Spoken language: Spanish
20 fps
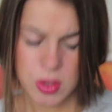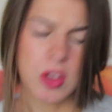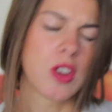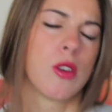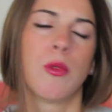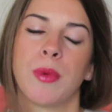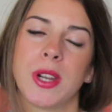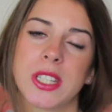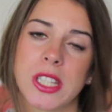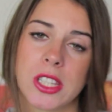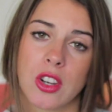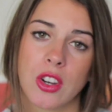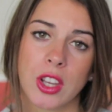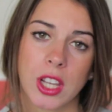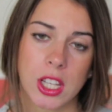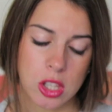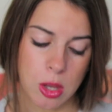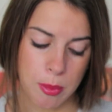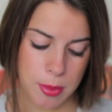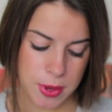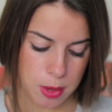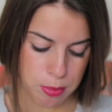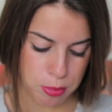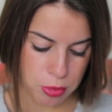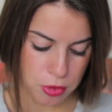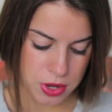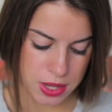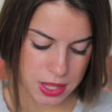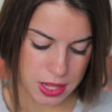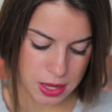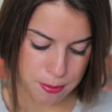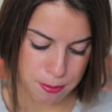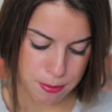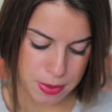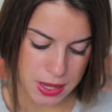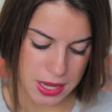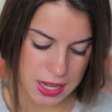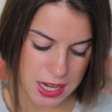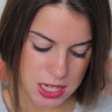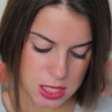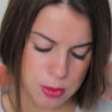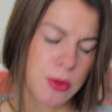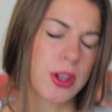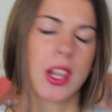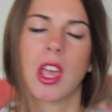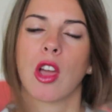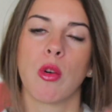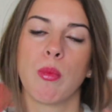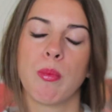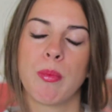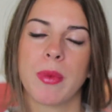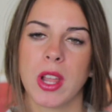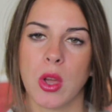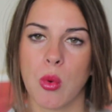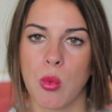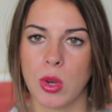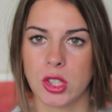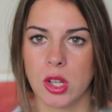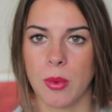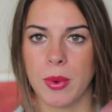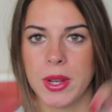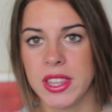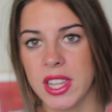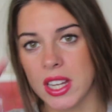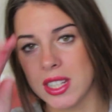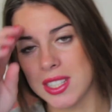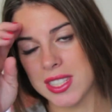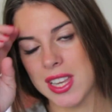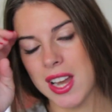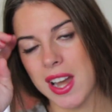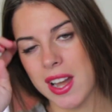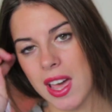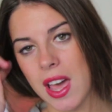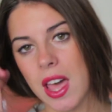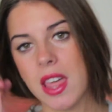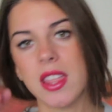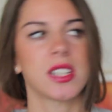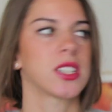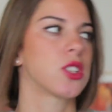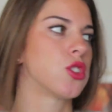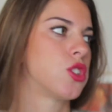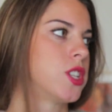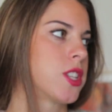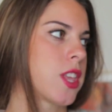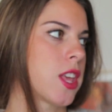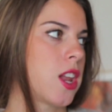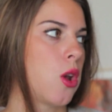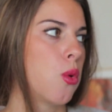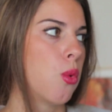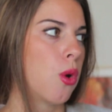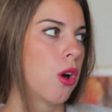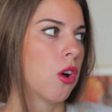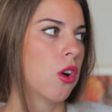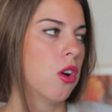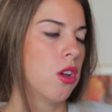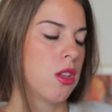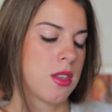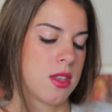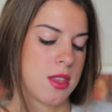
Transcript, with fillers: Compré este tronquito para poner velas porque compré cuatro velitas desalargadas que os enseñaré luego